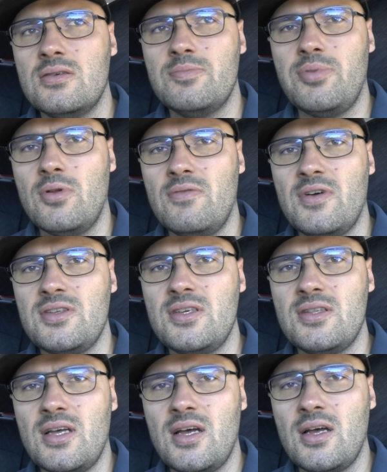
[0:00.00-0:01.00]
y,
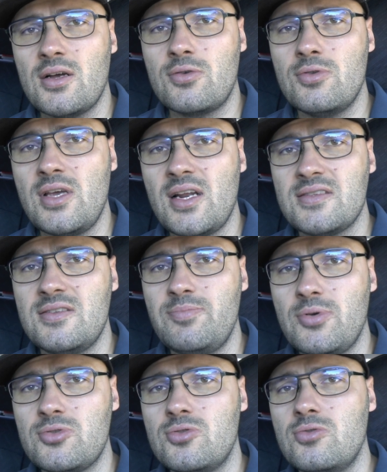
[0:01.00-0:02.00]
polowanie na kuriera z
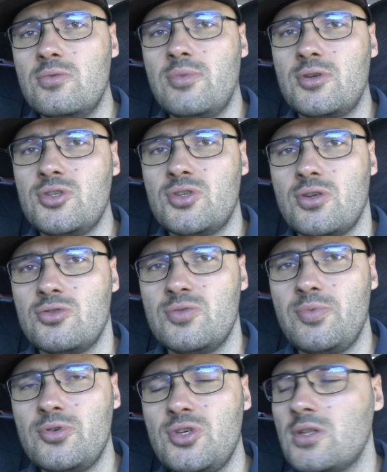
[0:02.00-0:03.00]
impostu, bo gdzieś
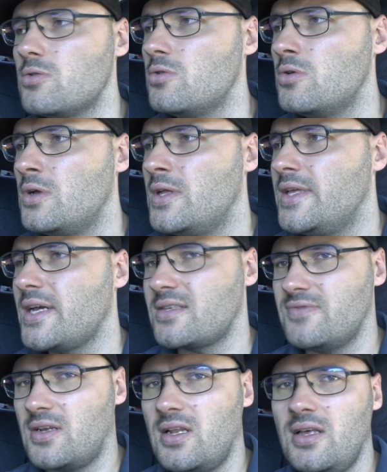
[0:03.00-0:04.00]
krąży po osiedlu,
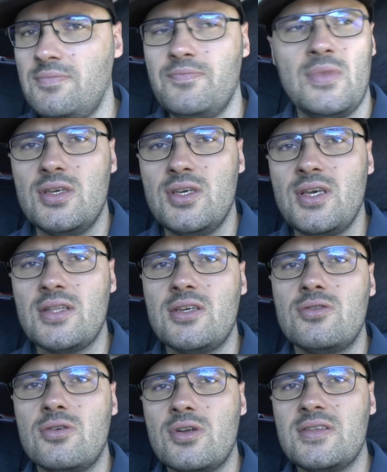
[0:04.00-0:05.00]
jak zwykle. I
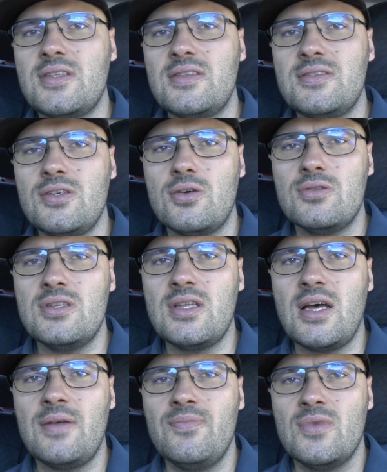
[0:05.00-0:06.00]
jadę do rezydencji
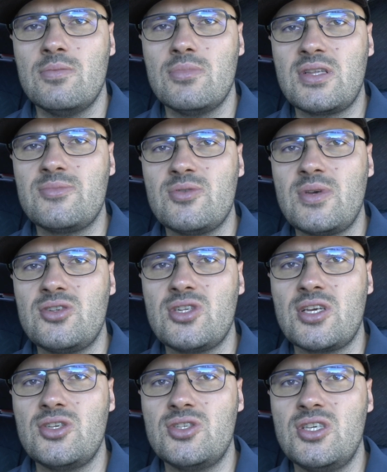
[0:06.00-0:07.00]
Odyna, bo tam są
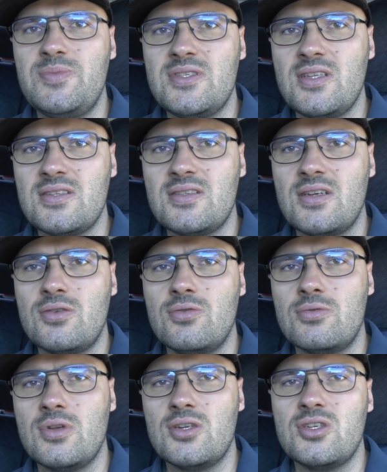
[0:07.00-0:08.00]
jeszcze jakieś gipsy na
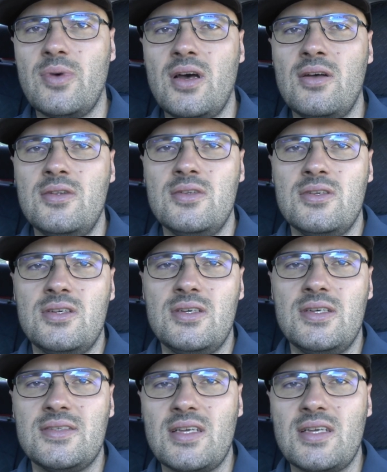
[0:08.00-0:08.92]
strychu, które trzeba y,